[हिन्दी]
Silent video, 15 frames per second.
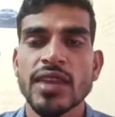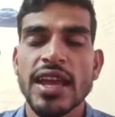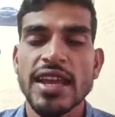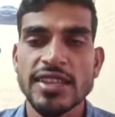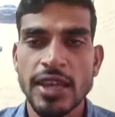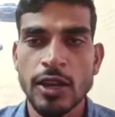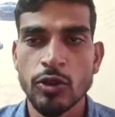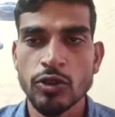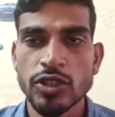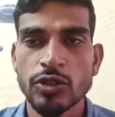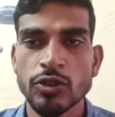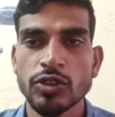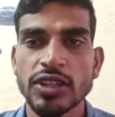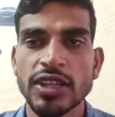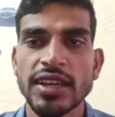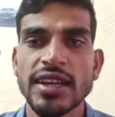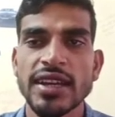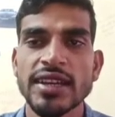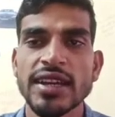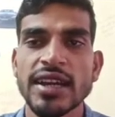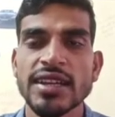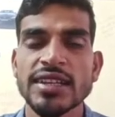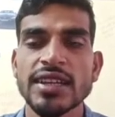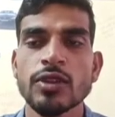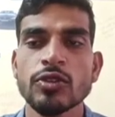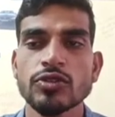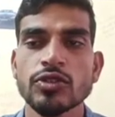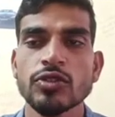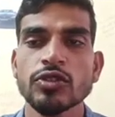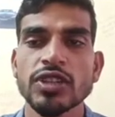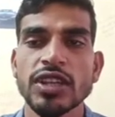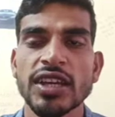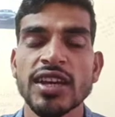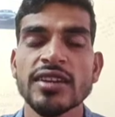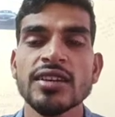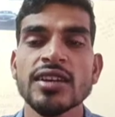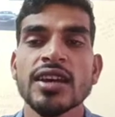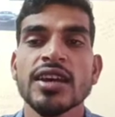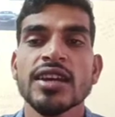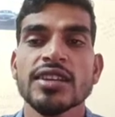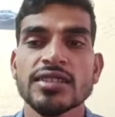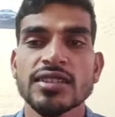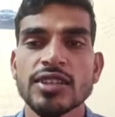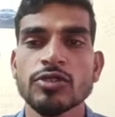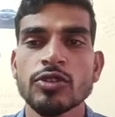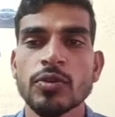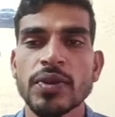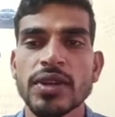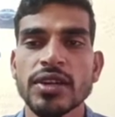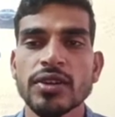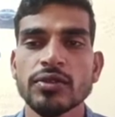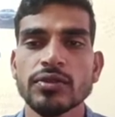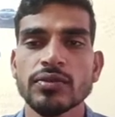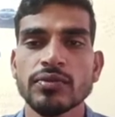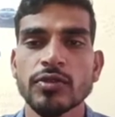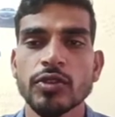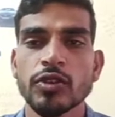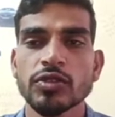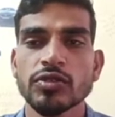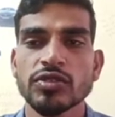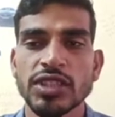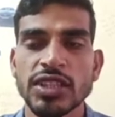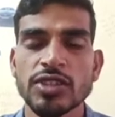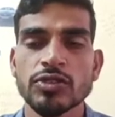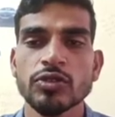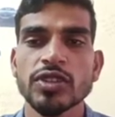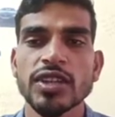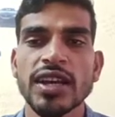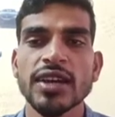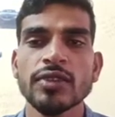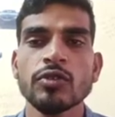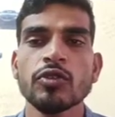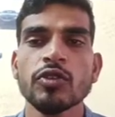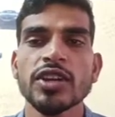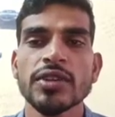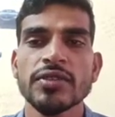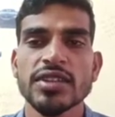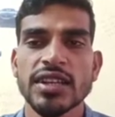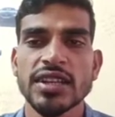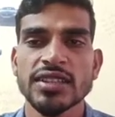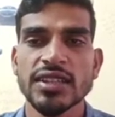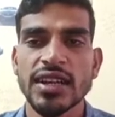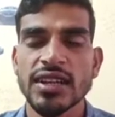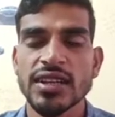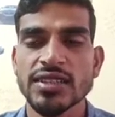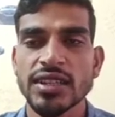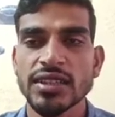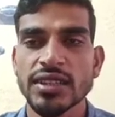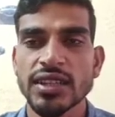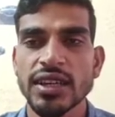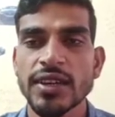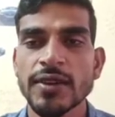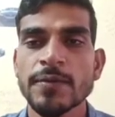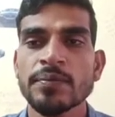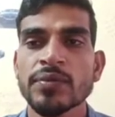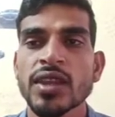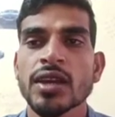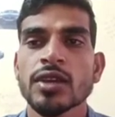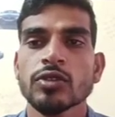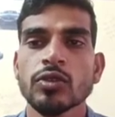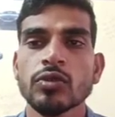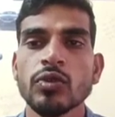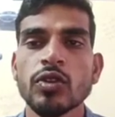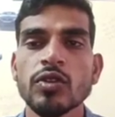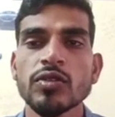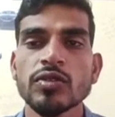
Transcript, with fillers: एस होते हैं या डी होते हैं इसके जो भी हो, सदस्य होते हैं अगर वो कोई इन्वेस्टिगेशन करना चाहते हैं तो वो